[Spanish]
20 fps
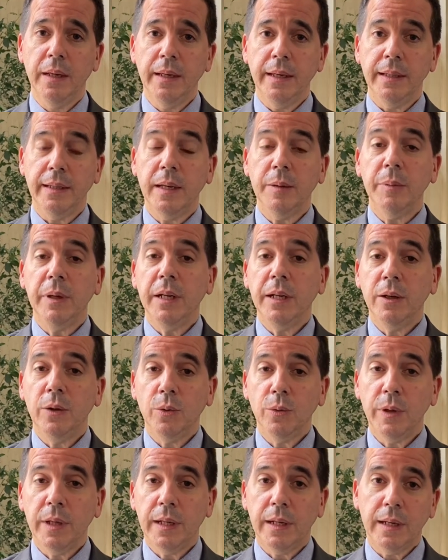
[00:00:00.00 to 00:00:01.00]
Y también
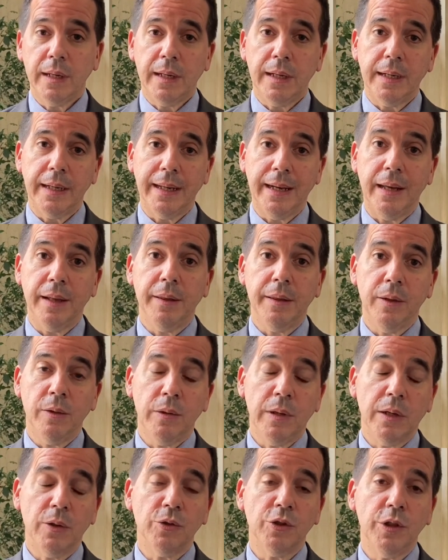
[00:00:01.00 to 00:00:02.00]
incluye la creación,
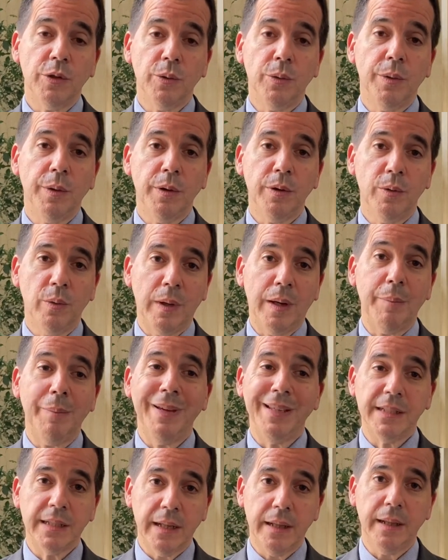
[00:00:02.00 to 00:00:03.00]
la constitución de una
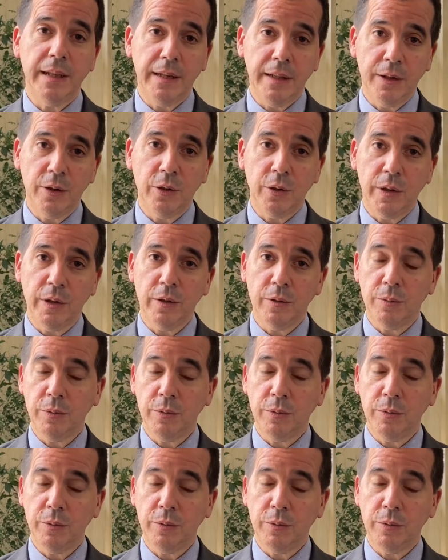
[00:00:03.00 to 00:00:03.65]
mesa del hidrógeno,